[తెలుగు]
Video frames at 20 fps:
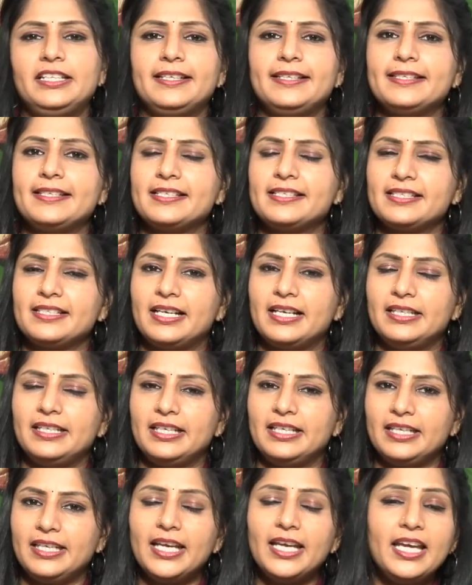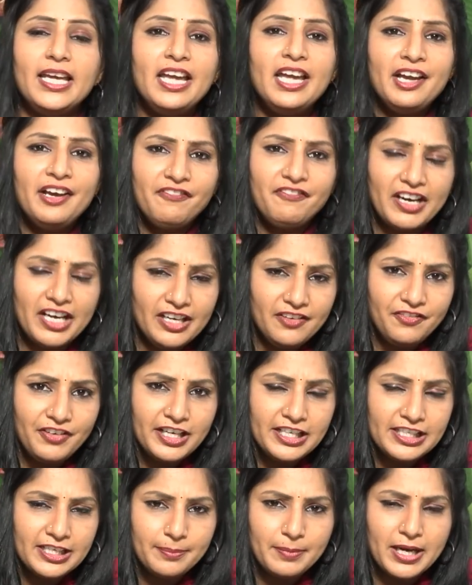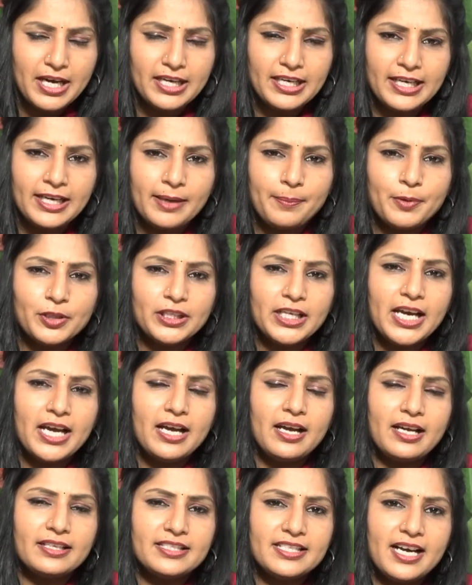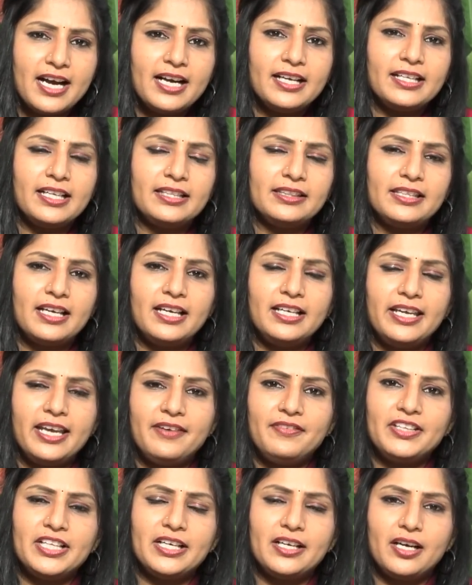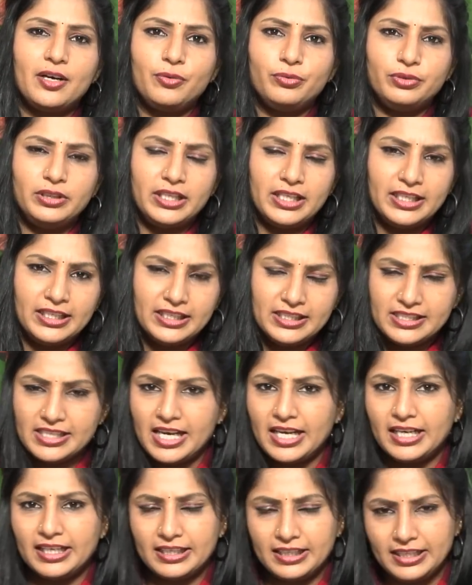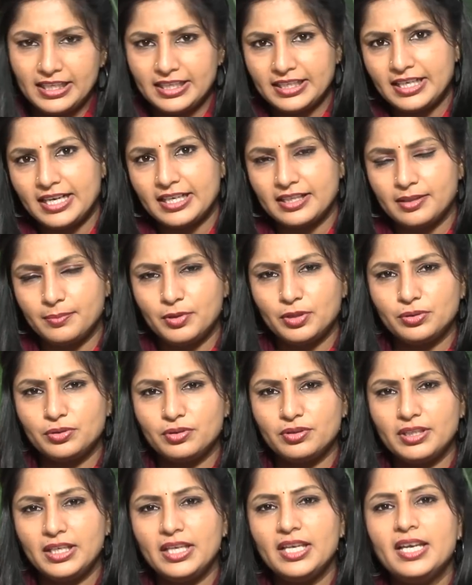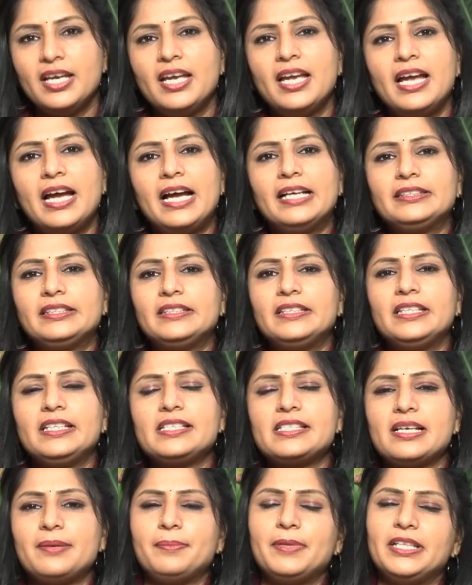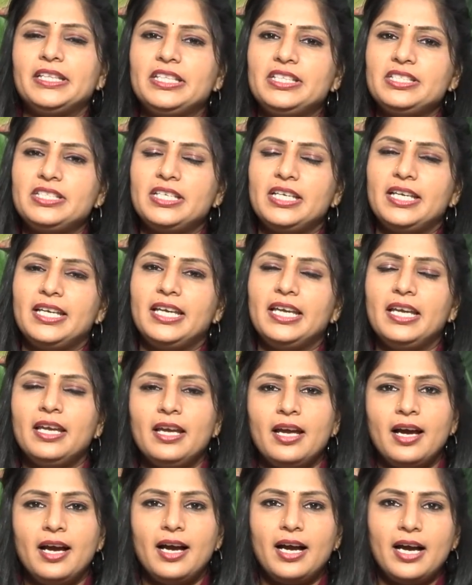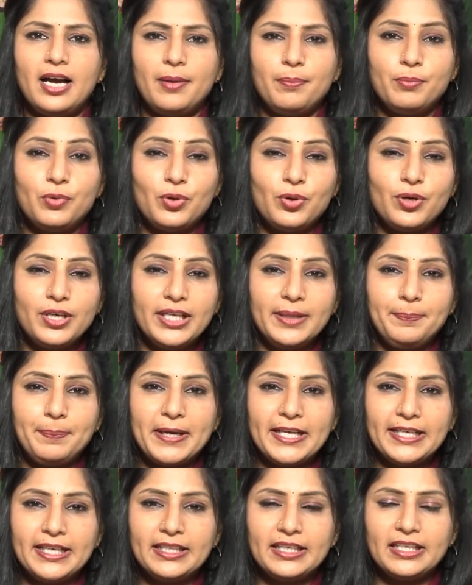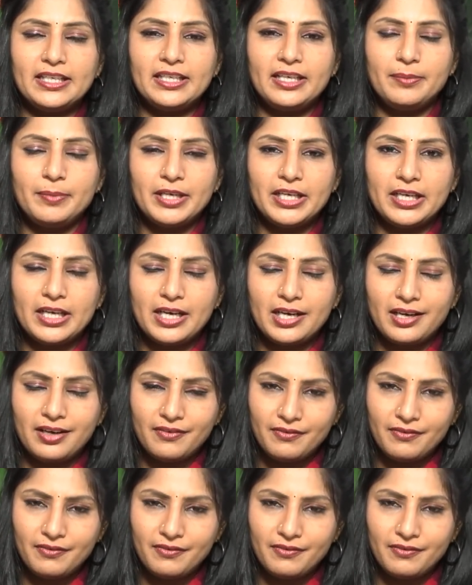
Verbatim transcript: ఇంటెలిజెన్స్ కానీ అంటే వైఫల్యమా లేకపోతే అజాగ్రత్త ఏ విధంగా ఉంది అనేది చాలా క్లియర్గా అర్థమవుతుంది అయితే దీనికి సంబంధించి మోడీ పర్యటనను ఏమన్నా